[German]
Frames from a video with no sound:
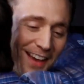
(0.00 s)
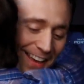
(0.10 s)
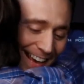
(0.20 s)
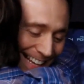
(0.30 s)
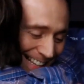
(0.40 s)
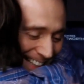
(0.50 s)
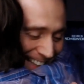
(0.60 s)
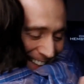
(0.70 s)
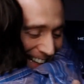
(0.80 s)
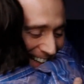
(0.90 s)
Danke, Mann. Danke,
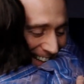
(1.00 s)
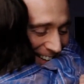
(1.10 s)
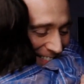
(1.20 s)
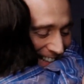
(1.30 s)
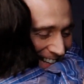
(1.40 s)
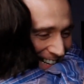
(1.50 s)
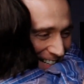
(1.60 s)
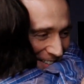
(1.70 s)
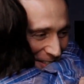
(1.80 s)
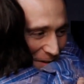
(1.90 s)
Mann. Okay. Es, es war